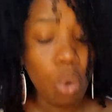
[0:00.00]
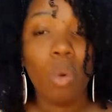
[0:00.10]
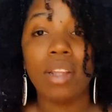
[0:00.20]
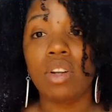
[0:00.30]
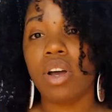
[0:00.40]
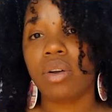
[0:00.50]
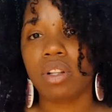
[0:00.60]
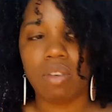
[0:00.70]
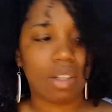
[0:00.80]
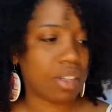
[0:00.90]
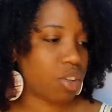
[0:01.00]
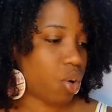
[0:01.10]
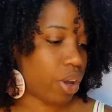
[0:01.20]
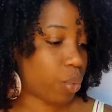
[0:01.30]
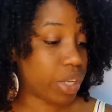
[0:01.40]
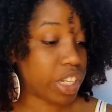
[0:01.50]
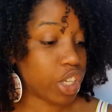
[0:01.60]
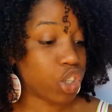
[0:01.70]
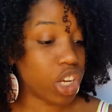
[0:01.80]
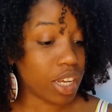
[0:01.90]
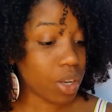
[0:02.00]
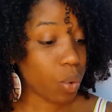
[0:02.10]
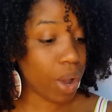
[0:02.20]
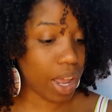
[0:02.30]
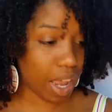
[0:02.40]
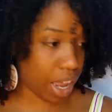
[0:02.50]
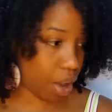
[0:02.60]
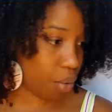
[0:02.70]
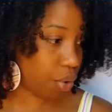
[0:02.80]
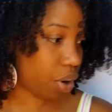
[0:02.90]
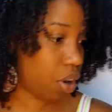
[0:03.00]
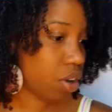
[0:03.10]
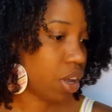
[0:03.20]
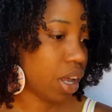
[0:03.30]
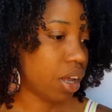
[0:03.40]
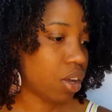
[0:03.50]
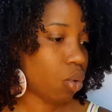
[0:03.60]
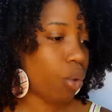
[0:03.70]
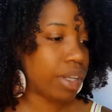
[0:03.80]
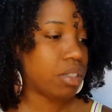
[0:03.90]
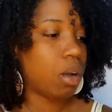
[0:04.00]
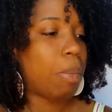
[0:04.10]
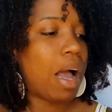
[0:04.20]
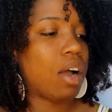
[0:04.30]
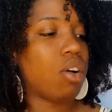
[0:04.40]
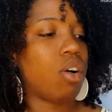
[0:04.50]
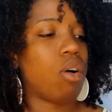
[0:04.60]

4,99 euro quindi 5 euro questo pacco